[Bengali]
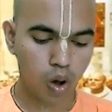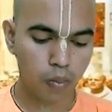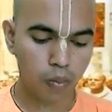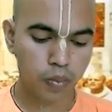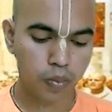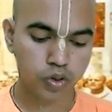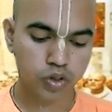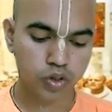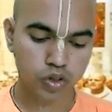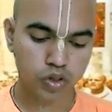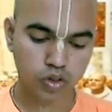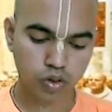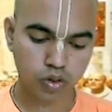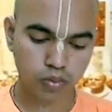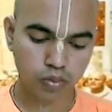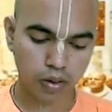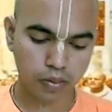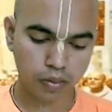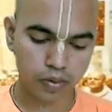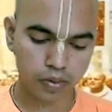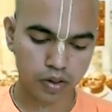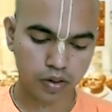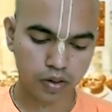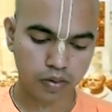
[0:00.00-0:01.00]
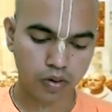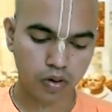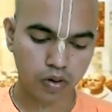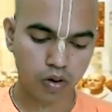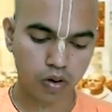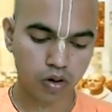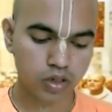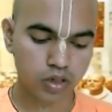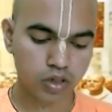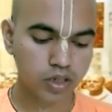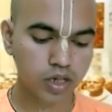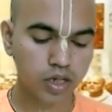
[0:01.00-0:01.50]
অপতিতভাবে
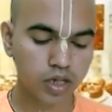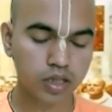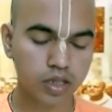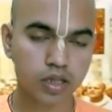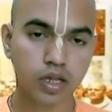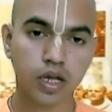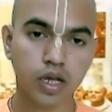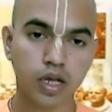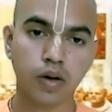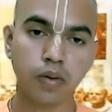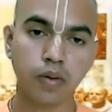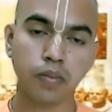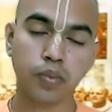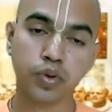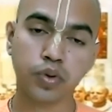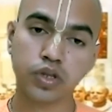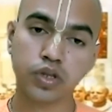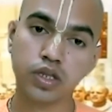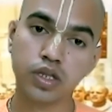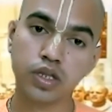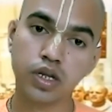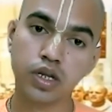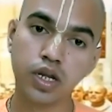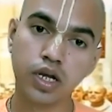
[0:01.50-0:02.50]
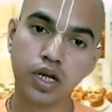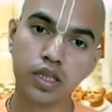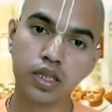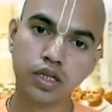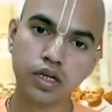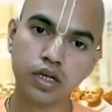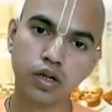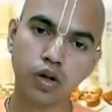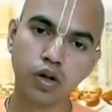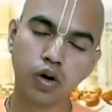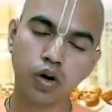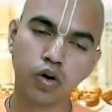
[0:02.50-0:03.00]
অর্থাৎ প্রতিদিনেই
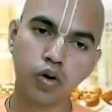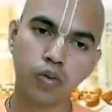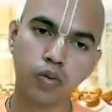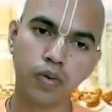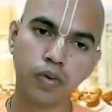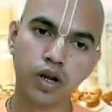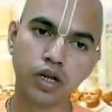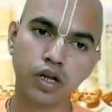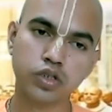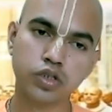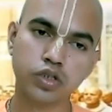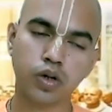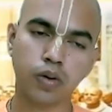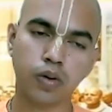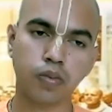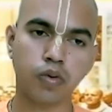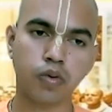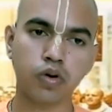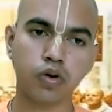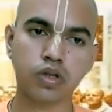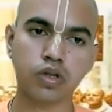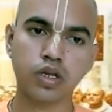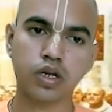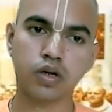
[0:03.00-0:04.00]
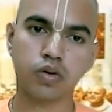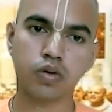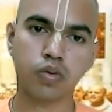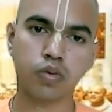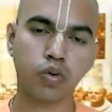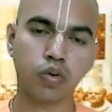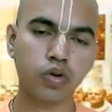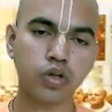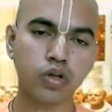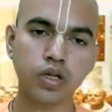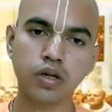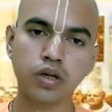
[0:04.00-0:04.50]
তিন লক্ষ মালা জপ করতেন
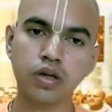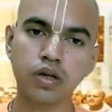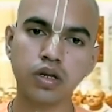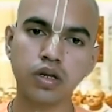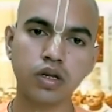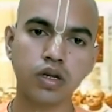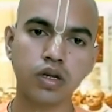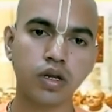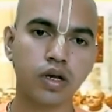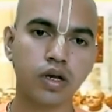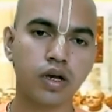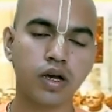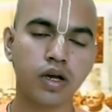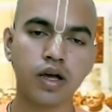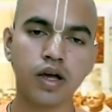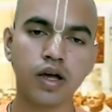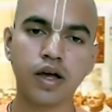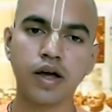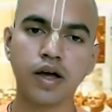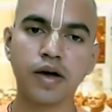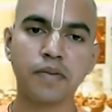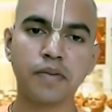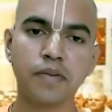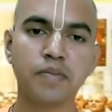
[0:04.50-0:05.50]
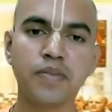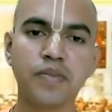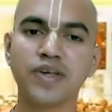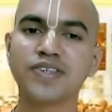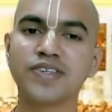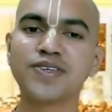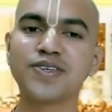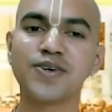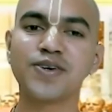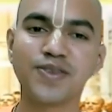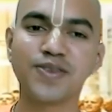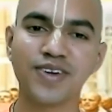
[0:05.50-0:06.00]
কোনোদিন মিস
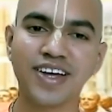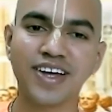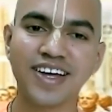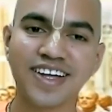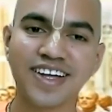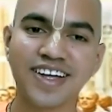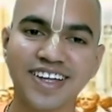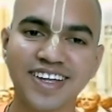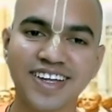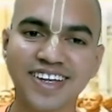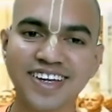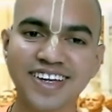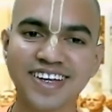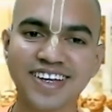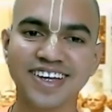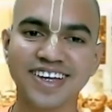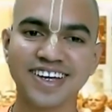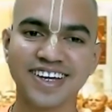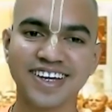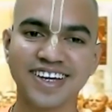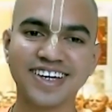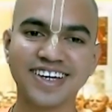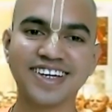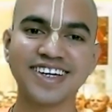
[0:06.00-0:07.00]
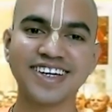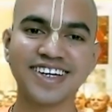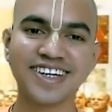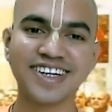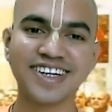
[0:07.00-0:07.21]
হতো না হ্যাঁ